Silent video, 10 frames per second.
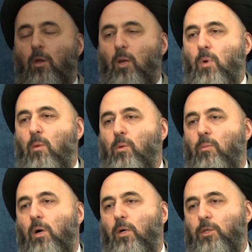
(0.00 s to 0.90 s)
الإمام
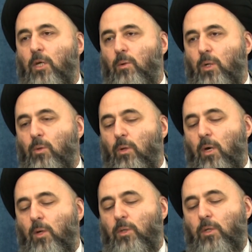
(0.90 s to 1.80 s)
الباقر صلوات
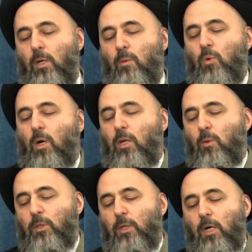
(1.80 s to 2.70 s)
الله وسلامه عليه
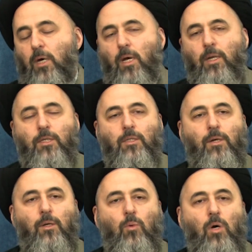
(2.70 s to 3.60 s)
وسنقرأ نص
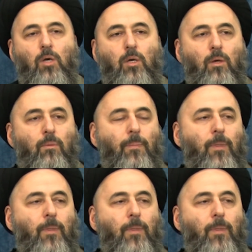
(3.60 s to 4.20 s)
الرواية